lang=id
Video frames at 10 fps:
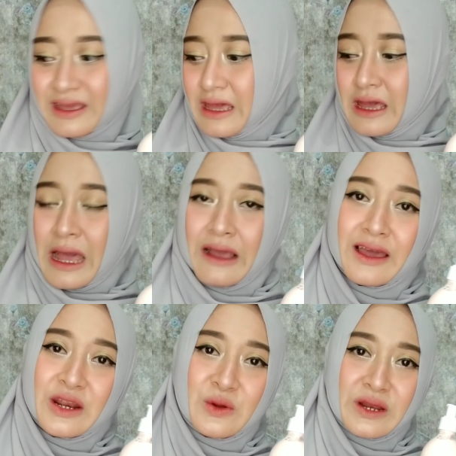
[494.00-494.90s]
agar
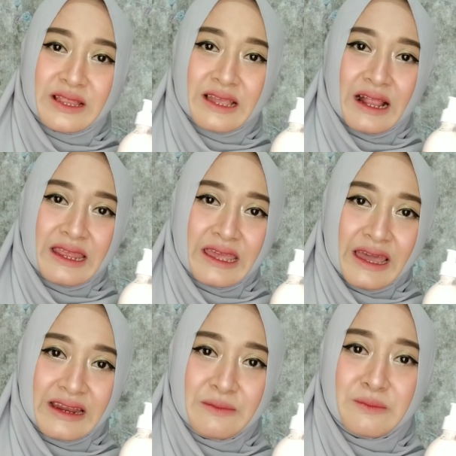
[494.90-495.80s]
kulit
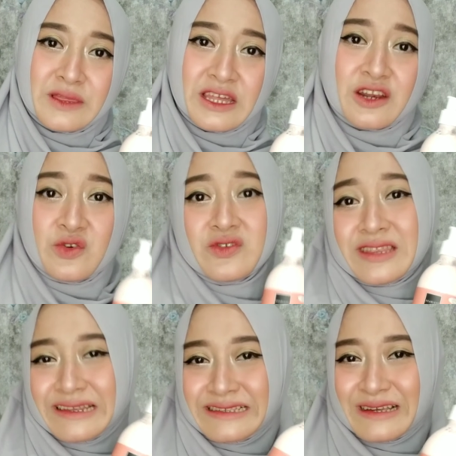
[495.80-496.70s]
kalian
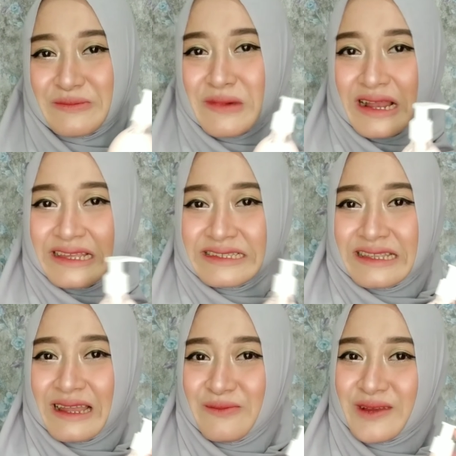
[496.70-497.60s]
ternutrisi kembali setelah
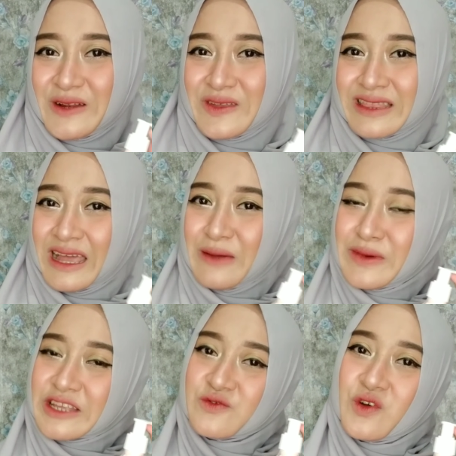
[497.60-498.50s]
melalui tahap
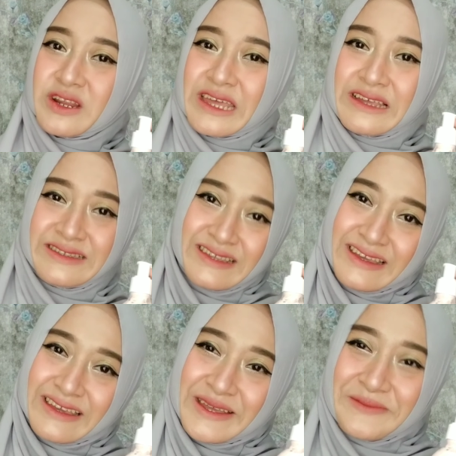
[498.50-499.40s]

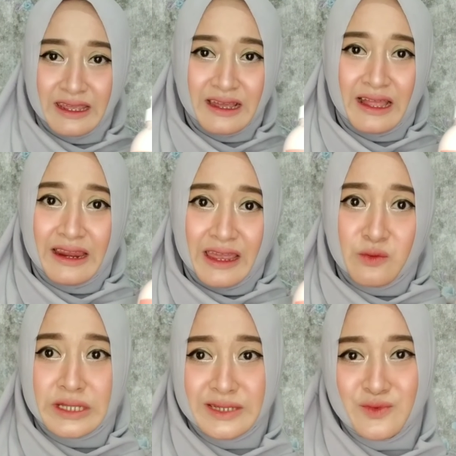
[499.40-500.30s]
eksfoliasi
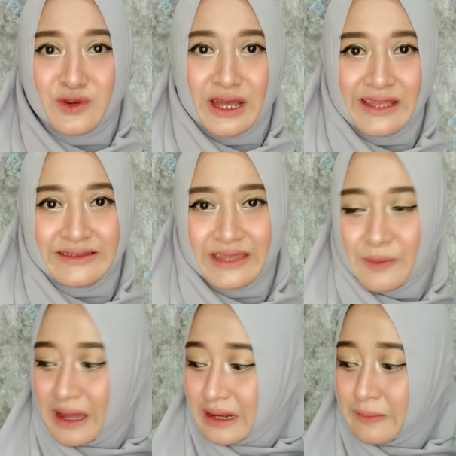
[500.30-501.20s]
kalian wajib gunakan
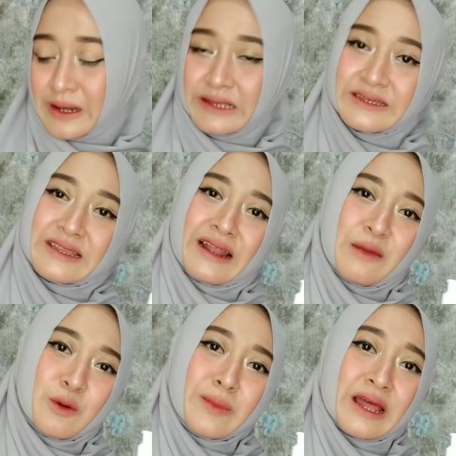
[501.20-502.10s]
setiap hari pada saat
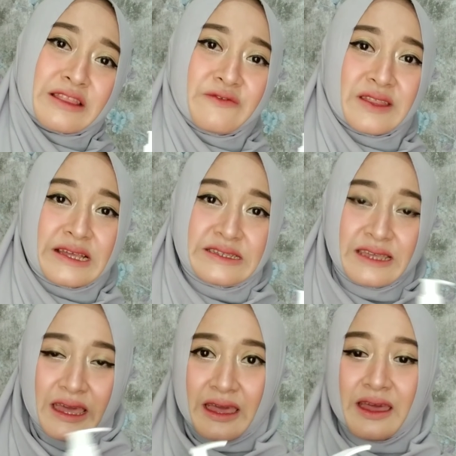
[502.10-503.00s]
kalian mau
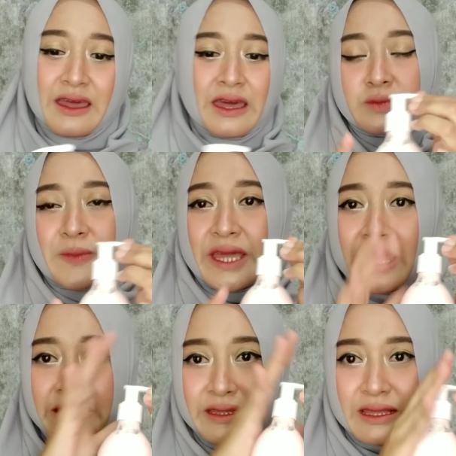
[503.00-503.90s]
beraktivitas ya.
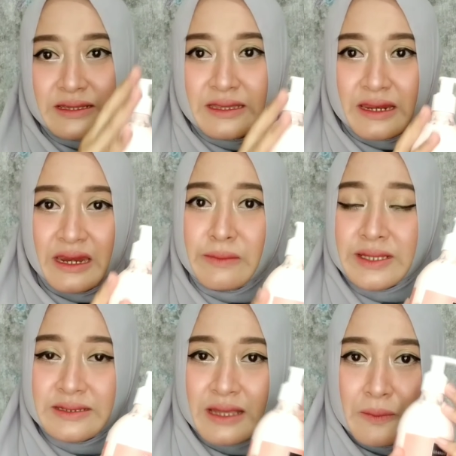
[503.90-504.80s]
Packagingnya sendiri ini
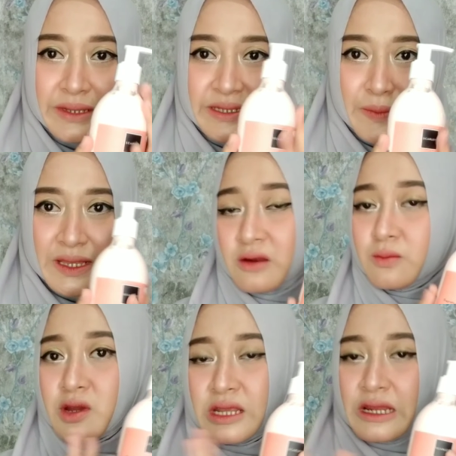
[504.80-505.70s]
masih sama
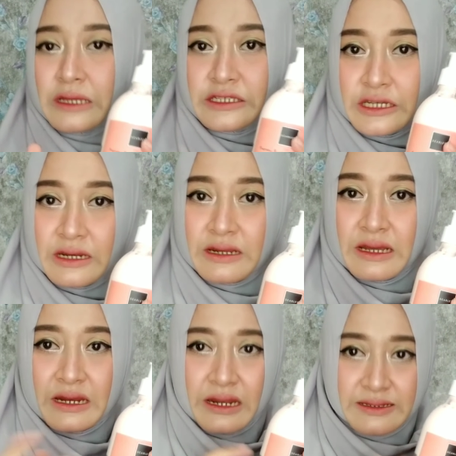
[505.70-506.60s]
seperti body
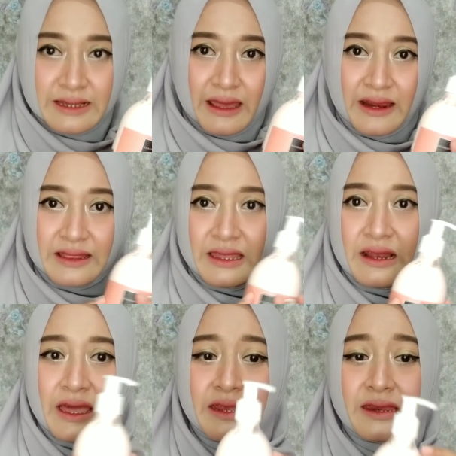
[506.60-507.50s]
lotion uh, dari Scarlett
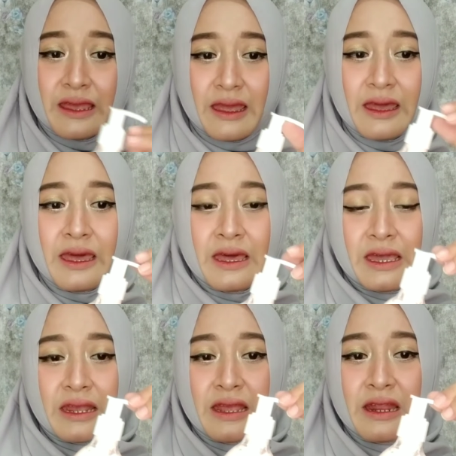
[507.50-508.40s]
yang lainnya.
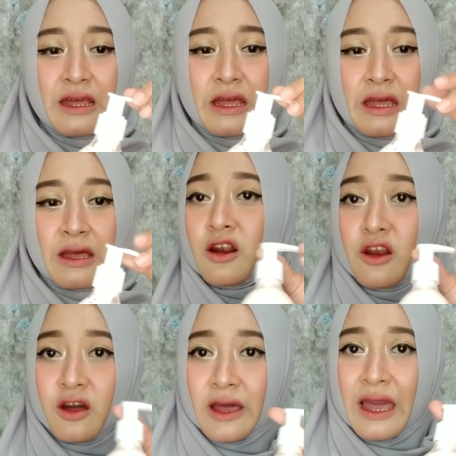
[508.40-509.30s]
Ini ada
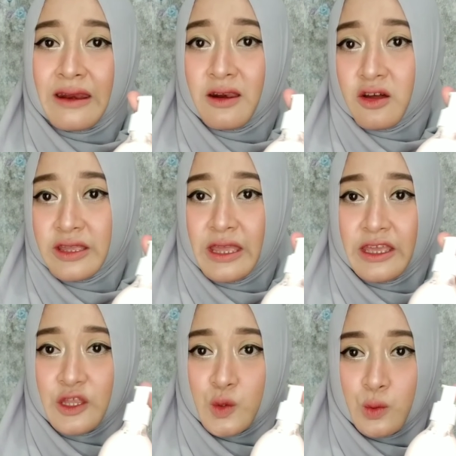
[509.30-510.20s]
uh, lock
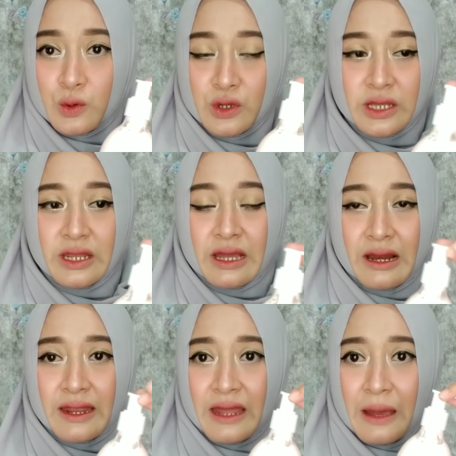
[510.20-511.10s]
unlocknya gitu, jadi
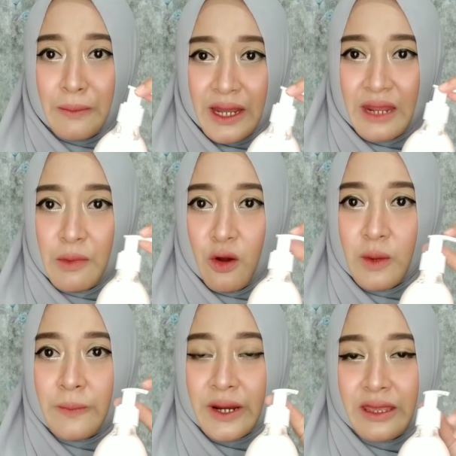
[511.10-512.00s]
kalian aman
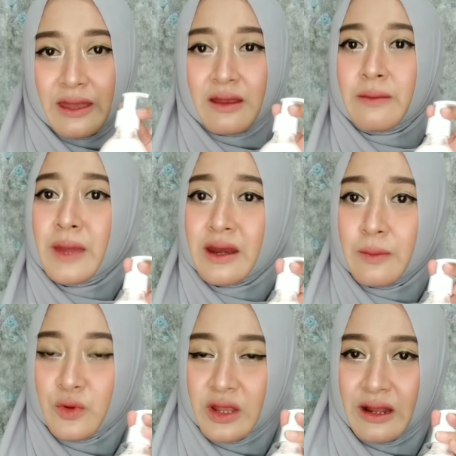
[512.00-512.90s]
dibawa bepergian
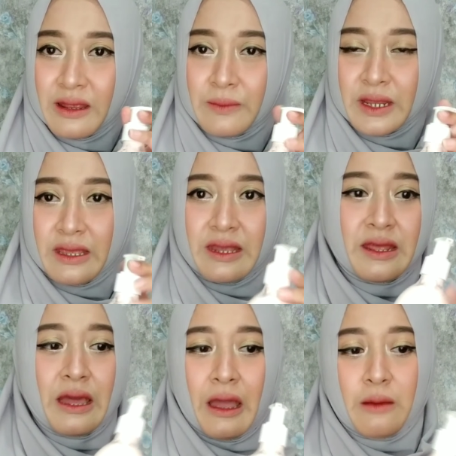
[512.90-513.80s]
kemanapun kalian
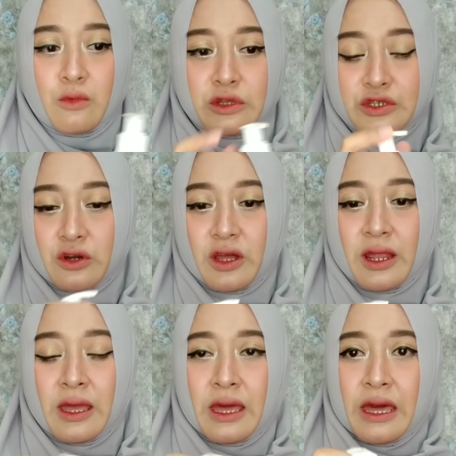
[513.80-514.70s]
pergi ini nggak akan
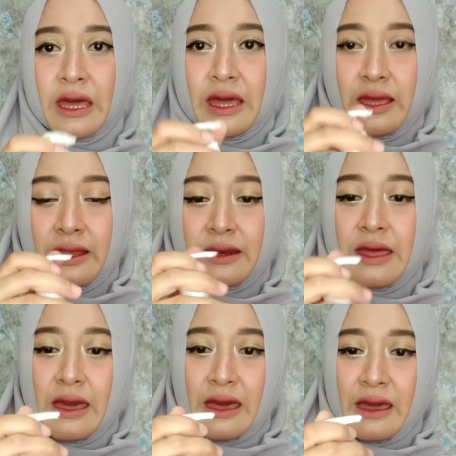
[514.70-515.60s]
bocor.
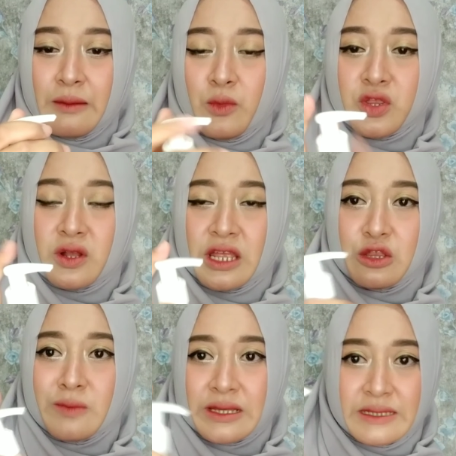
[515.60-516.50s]
Dan
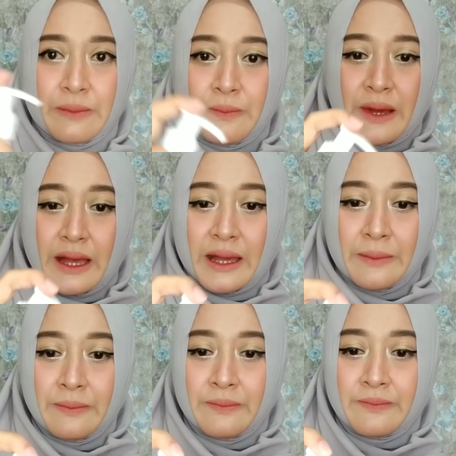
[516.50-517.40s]
botolnya itu masih pump.